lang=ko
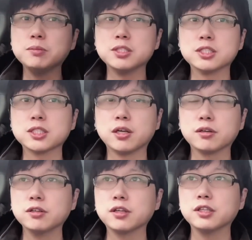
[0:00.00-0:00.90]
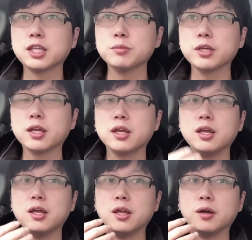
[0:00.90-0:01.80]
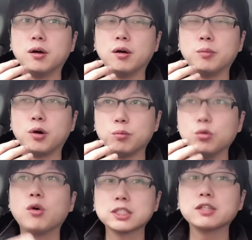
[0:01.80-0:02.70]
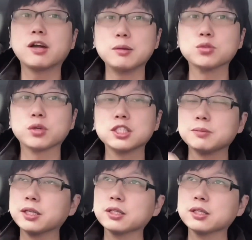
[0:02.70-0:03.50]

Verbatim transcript: 있어요. 그렇기 때문에 어 뭐 물론 화상영화 하면 좋겠지만